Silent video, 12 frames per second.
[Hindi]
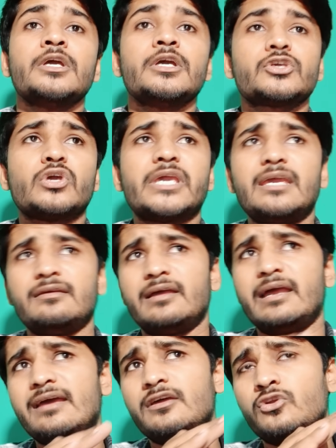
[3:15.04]
क्योंकि
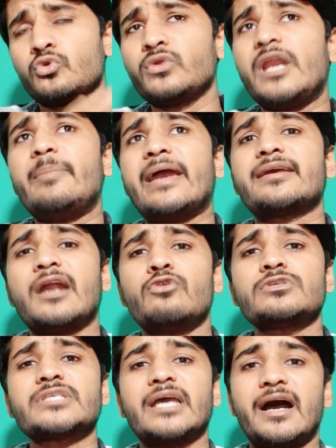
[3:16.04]
रूरल
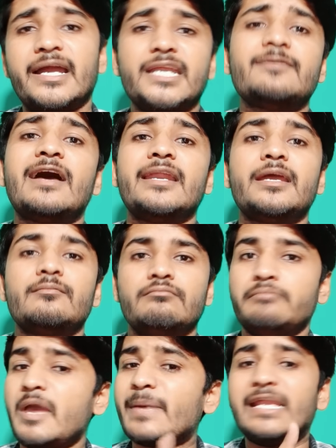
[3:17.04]
बैकग्राउंड से आने वाले
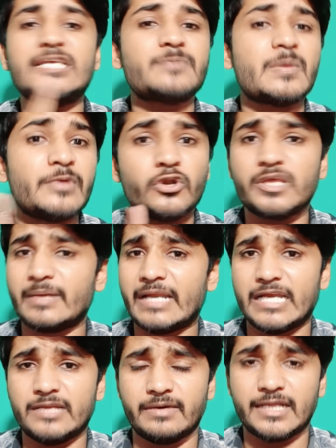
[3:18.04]
मैं पहले इस पर वीडियो नहीं
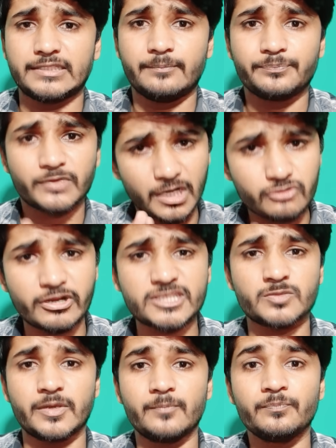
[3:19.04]
बनाने वाला था
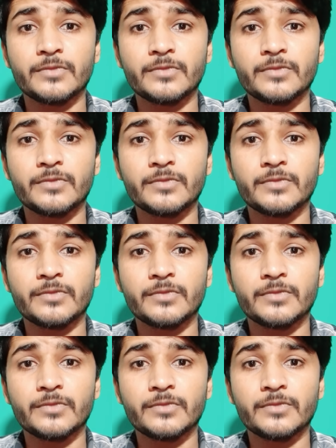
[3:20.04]
ट्रस्ट मी